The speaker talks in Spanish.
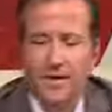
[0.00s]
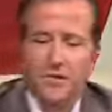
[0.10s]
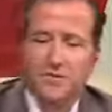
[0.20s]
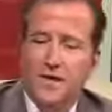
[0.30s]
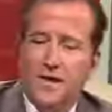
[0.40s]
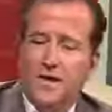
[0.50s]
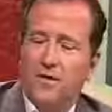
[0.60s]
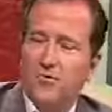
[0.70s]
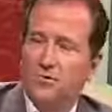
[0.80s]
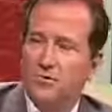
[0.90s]
eh, nos ha
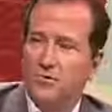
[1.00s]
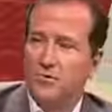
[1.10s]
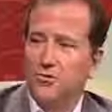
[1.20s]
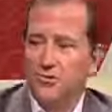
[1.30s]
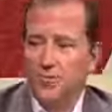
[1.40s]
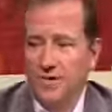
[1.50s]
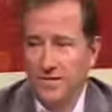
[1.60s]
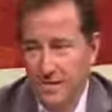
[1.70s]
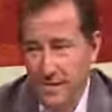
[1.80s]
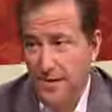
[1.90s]
llegado a nosotros
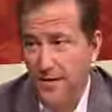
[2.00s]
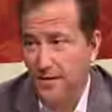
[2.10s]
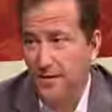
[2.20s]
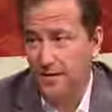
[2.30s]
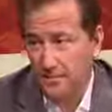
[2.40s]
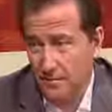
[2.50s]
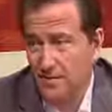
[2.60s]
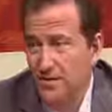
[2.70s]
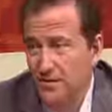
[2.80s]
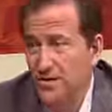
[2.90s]
esa imagen,
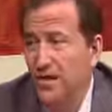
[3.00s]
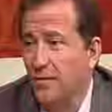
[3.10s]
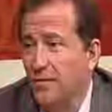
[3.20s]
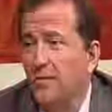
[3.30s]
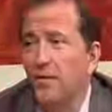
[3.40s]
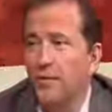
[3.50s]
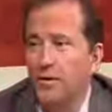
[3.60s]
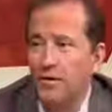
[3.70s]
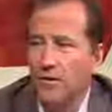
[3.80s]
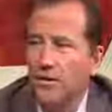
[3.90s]
distorsionada por lo que
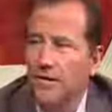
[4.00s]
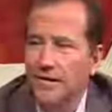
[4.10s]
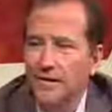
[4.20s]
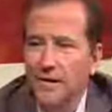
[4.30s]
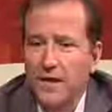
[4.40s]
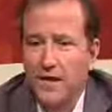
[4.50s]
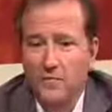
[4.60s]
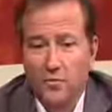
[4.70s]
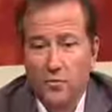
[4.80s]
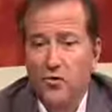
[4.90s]
veo, de
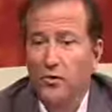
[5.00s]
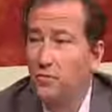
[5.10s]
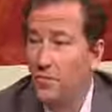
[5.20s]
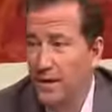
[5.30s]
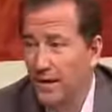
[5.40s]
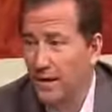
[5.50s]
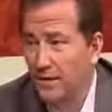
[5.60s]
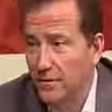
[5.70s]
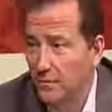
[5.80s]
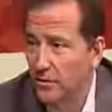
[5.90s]
que murió
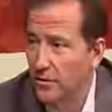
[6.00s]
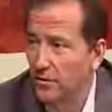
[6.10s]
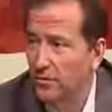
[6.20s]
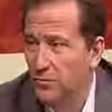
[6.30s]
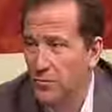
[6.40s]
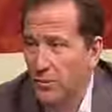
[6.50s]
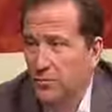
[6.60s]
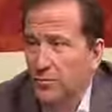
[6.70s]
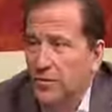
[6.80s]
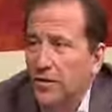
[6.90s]
virgen, una mujer que no tuvo
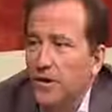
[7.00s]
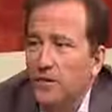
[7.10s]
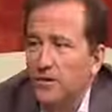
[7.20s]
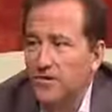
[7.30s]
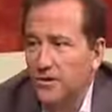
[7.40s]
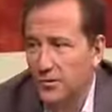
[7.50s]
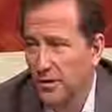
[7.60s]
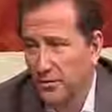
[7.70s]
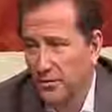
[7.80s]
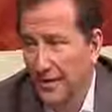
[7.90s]
ningún tipo de relación
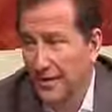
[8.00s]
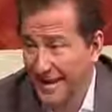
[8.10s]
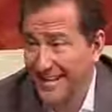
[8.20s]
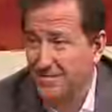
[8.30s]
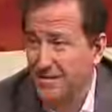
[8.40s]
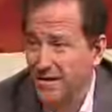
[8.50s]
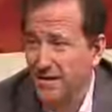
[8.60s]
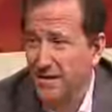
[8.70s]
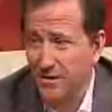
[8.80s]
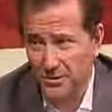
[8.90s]
sexual con nadie. Es
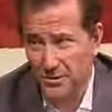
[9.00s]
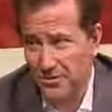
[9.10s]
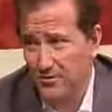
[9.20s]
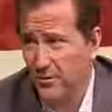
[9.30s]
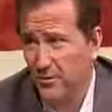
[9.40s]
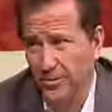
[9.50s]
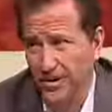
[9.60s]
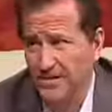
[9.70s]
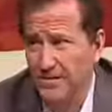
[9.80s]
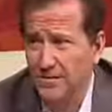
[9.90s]
más, no sé si fue con
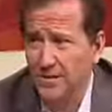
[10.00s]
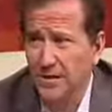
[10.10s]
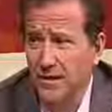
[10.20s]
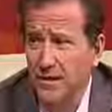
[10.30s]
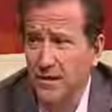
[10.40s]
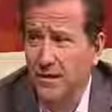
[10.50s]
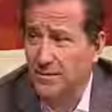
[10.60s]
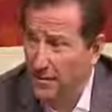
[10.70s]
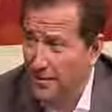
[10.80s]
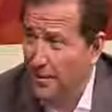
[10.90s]
Orestes,
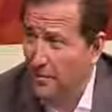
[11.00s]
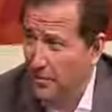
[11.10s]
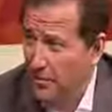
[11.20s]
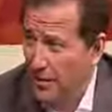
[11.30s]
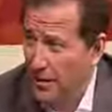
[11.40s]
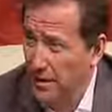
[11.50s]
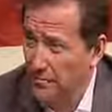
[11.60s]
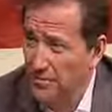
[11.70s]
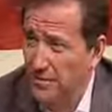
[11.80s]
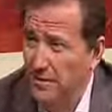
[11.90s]
que estaba enamorado de
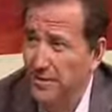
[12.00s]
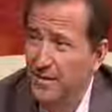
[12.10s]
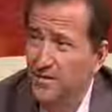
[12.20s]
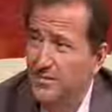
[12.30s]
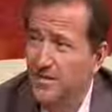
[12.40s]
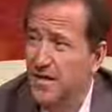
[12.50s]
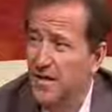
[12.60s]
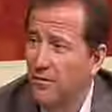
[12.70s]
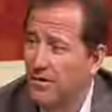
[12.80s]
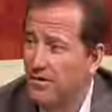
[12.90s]
ella, posiblemente, no sé si
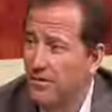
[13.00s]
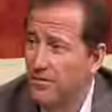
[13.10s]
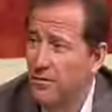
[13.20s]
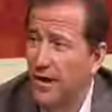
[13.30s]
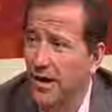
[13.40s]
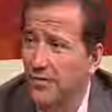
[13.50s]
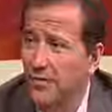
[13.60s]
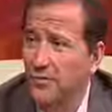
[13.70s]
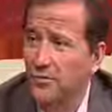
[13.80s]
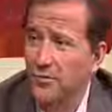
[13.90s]
era Oreste o era
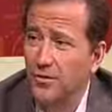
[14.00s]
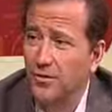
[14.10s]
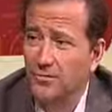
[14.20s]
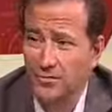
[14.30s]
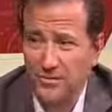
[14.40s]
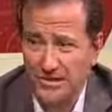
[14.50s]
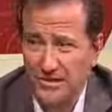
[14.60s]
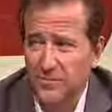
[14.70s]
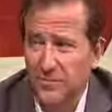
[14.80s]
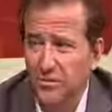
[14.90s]
otro de sus
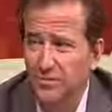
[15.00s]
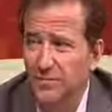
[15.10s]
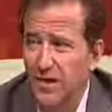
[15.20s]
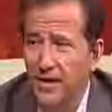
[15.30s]
discípulos,